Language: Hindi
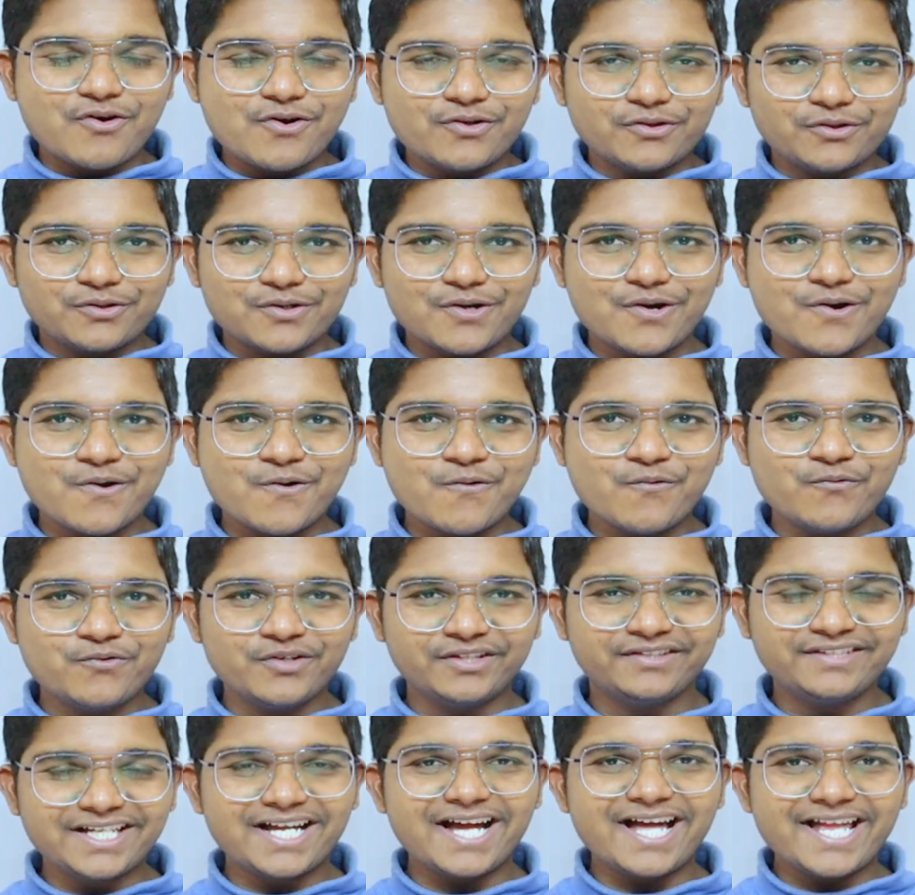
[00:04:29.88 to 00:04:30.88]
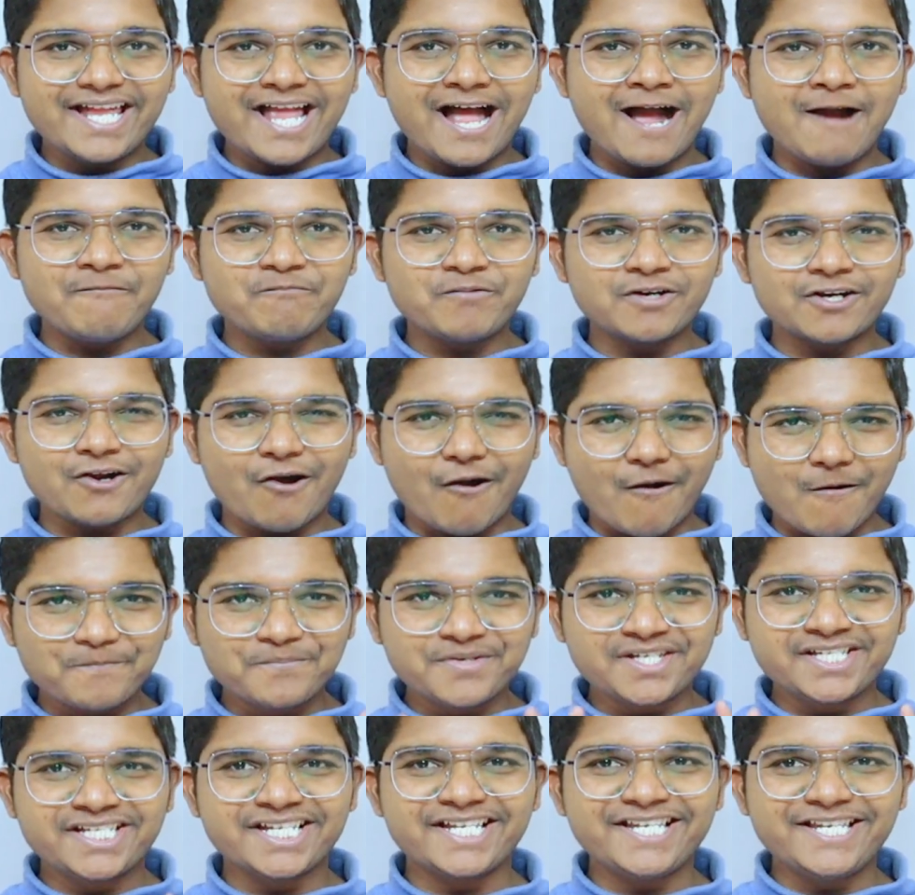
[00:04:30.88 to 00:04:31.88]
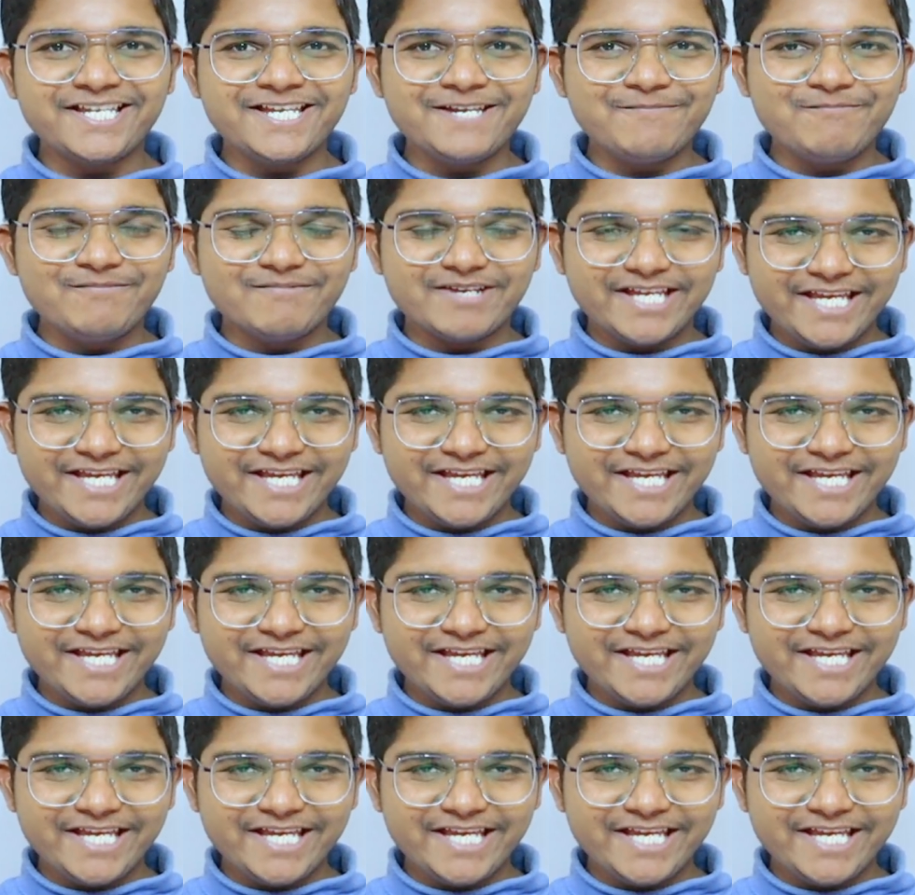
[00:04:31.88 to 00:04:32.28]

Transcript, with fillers: को तो उसी का यहाँ पर ऑफिशियली